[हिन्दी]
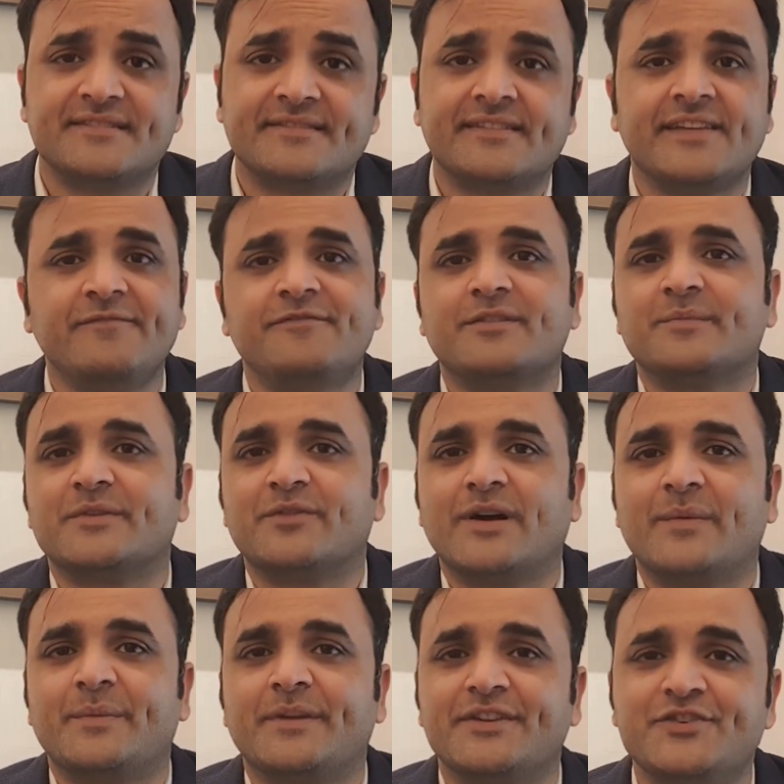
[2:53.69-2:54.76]
सेम वे में
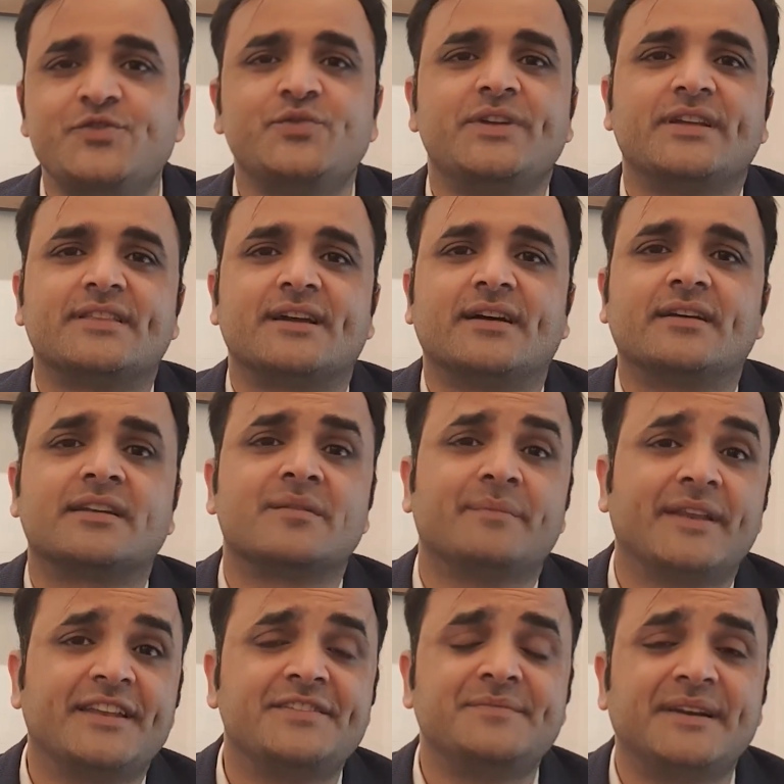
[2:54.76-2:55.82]
वहाँ पे इशू ये था कि
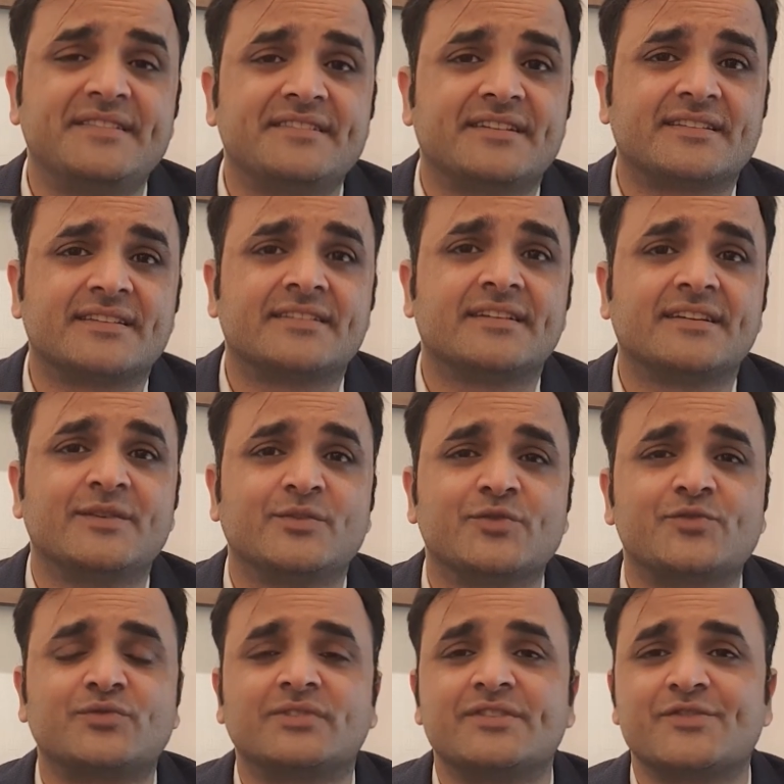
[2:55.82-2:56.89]
मैनेजमेंट चाहता था कि वो
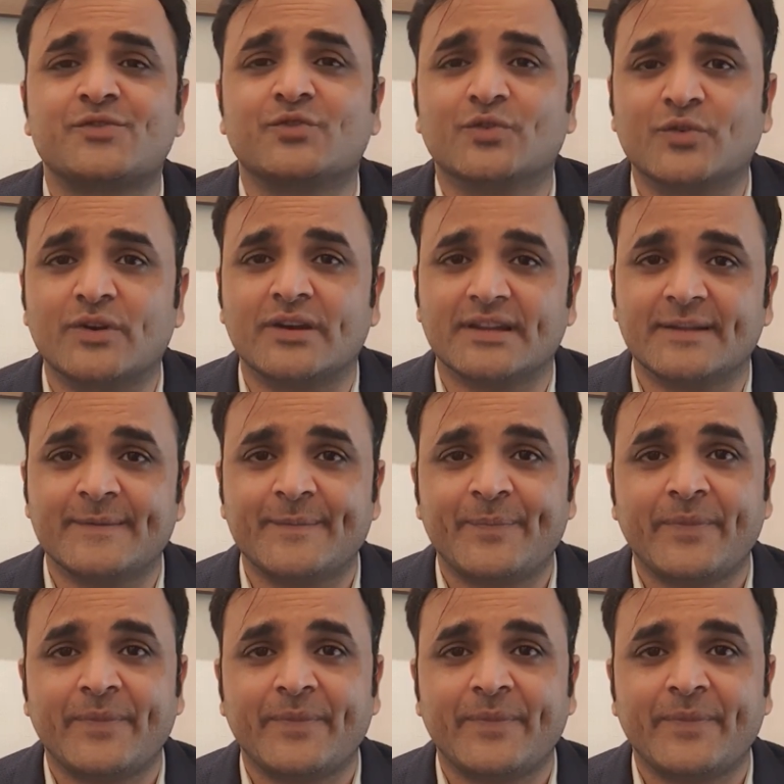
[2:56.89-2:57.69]
स्टूडेंट्स को और लें